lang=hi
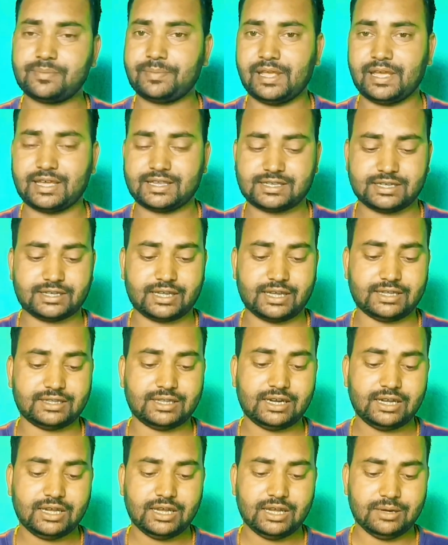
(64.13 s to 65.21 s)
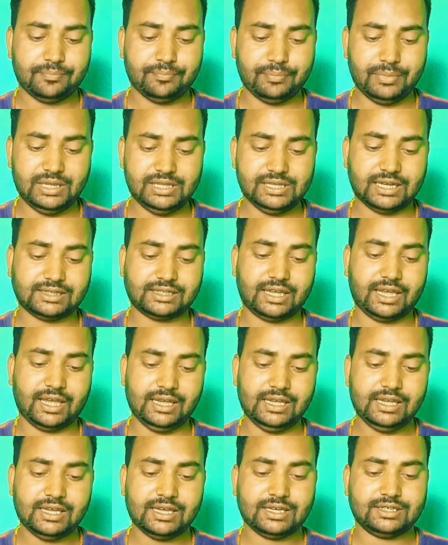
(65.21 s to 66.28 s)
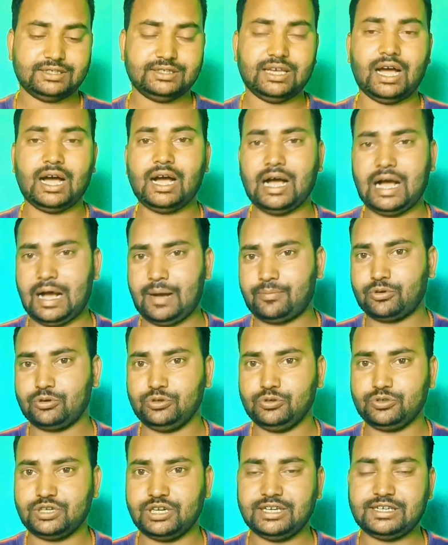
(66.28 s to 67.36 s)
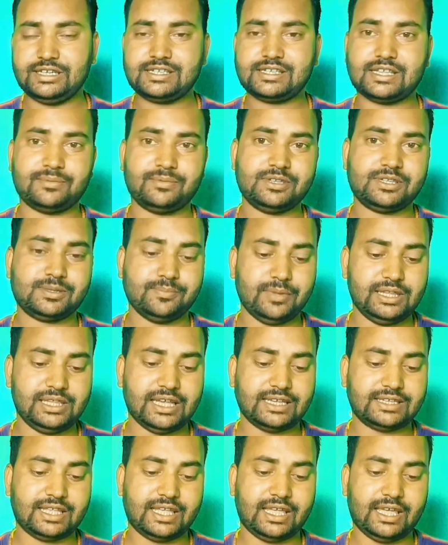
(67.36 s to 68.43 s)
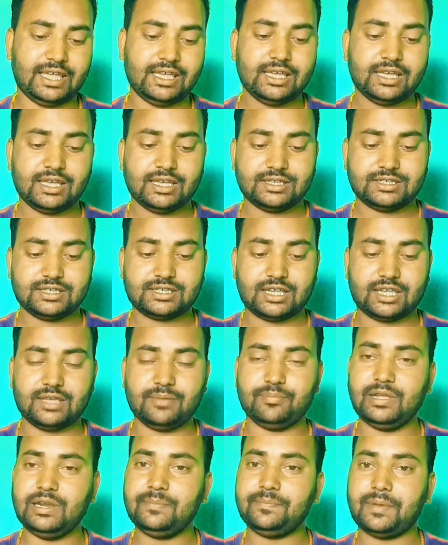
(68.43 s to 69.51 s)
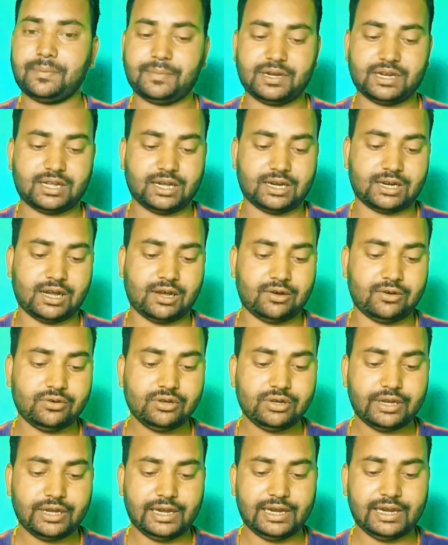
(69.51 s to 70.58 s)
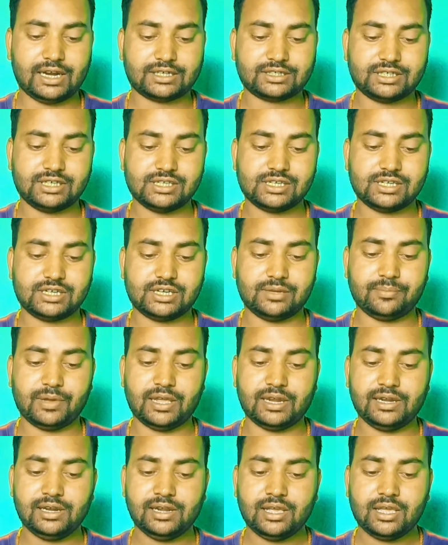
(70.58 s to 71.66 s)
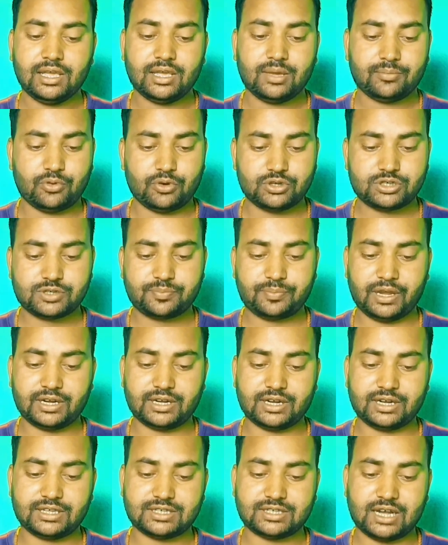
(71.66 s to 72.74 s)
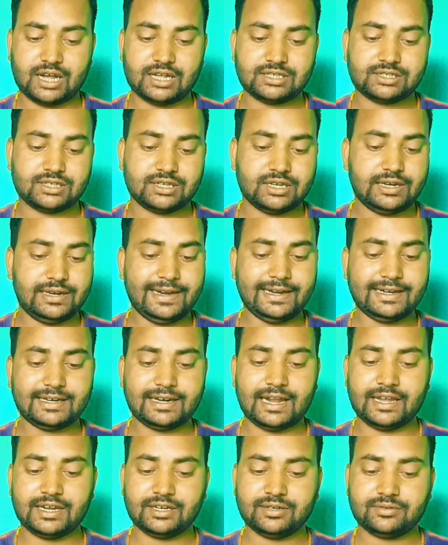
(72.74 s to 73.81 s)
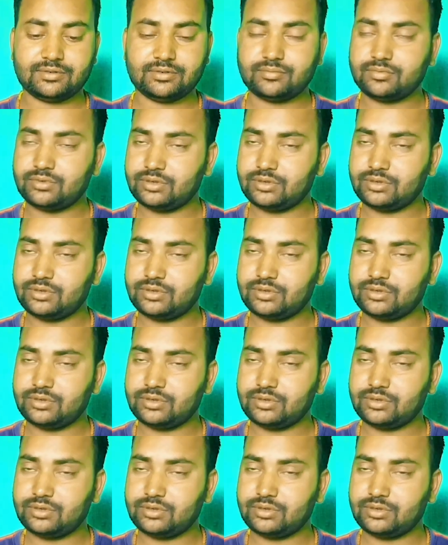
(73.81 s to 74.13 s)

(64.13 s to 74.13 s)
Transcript: इस एप्लीकेशन के अंदर मिल जाते हैं यहाँ आपको यूटिलिटी सर्विस मिल जाते हैं जैसे कि बिल पेमेंट करना हो इलेक्ट्रिसिटी बिल पोस्ट पेड रिचार्ज लैंडलाइन